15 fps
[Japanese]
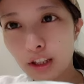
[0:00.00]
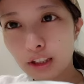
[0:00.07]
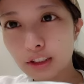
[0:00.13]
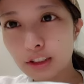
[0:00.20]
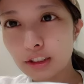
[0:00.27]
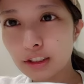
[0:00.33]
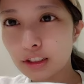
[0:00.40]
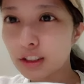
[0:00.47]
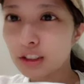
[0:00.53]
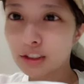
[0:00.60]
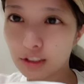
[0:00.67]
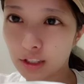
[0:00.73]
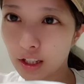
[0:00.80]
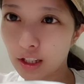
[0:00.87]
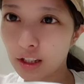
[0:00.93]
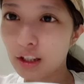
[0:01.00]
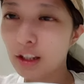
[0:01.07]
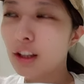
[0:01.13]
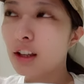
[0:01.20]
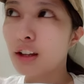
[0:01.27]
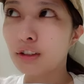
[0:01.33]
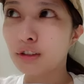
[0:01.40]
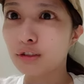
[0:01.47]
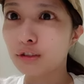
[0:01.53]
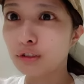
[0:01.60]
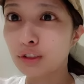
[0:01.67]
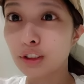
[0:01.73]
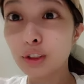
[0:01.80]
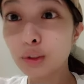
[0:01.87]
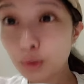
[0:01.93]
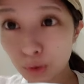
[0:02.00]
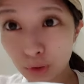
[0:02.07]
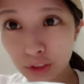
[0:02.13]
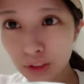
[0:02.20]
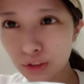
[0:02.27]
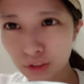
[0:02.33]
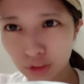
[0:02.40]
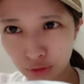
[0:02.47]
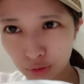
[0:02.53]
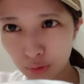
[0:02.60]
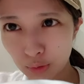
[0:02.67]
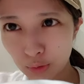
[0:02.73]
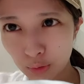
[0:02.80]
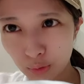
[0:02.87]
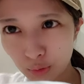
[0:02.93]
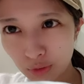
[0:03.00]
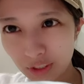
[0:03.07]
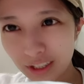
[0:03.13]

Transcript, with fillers: 一日ですねあの仕事してるんですよ